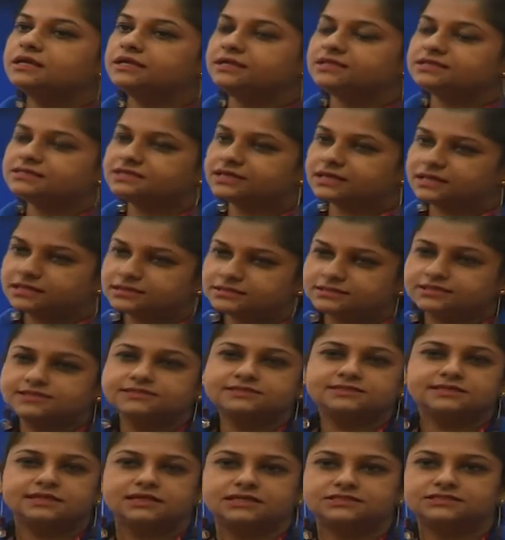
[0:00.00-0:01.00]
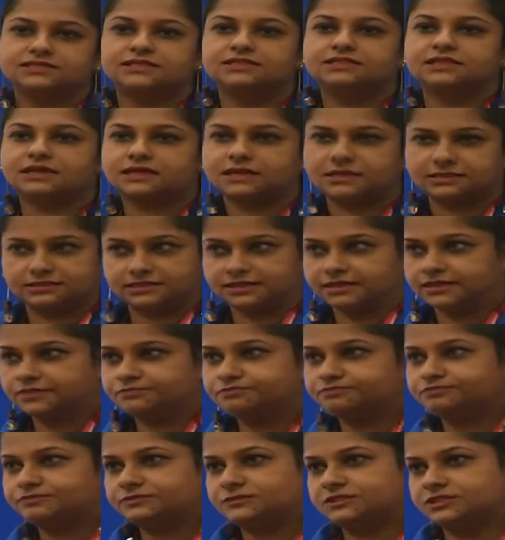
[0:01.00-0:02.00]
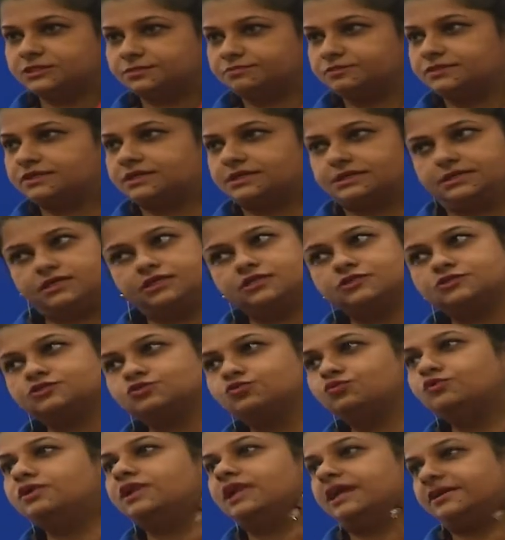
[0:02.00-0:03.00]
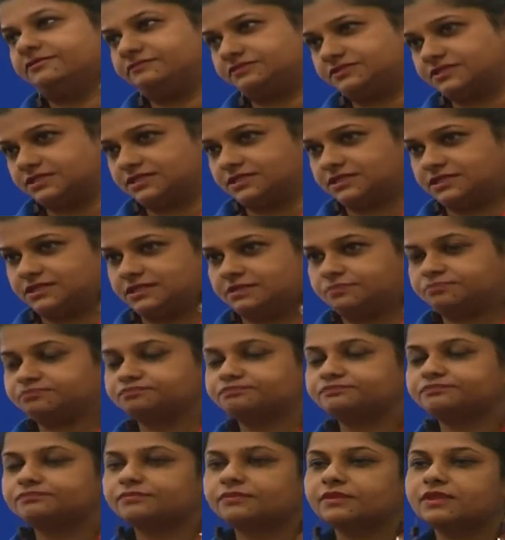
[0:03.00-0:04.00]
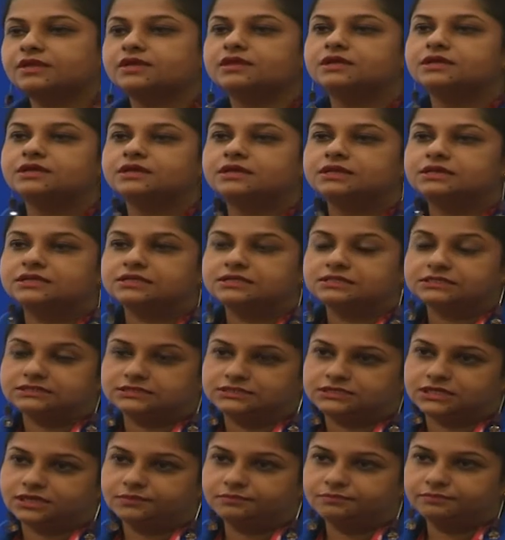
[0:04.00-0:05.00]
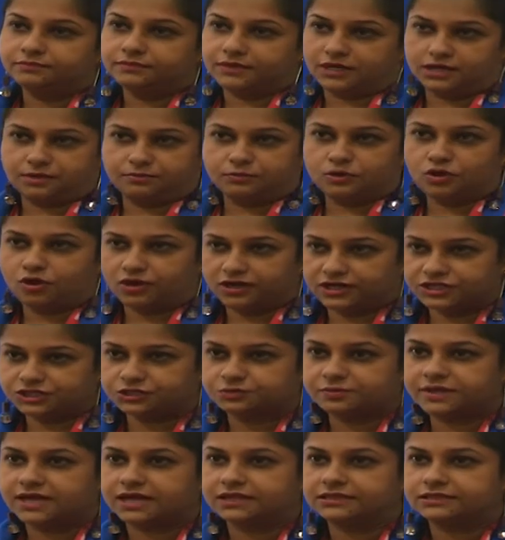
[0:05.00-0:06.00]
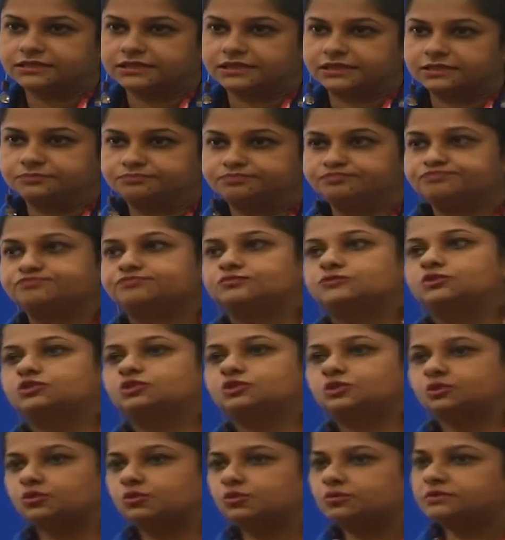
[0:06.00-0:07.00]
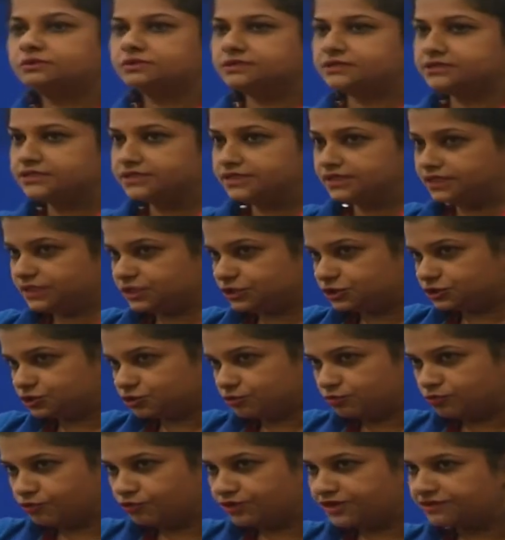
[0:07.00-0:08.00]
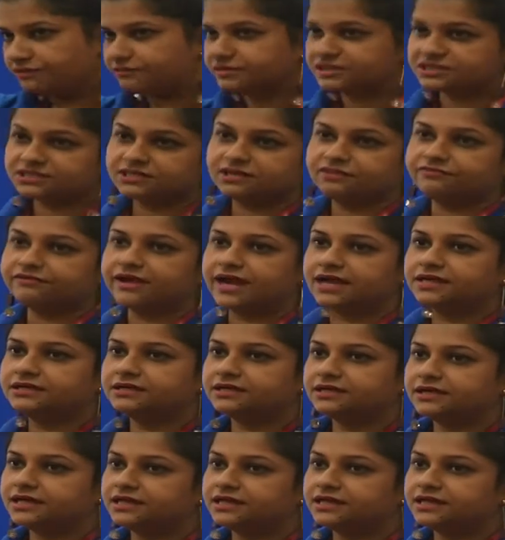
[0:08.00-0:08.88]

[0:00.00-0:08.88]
ये सारा सिलसिला चलता रहता है जब तक कि स्कूल लाइफ चलती है जब हम कॉलेज में आते हैं तो ये जो मोटिवेशनल फैक्टर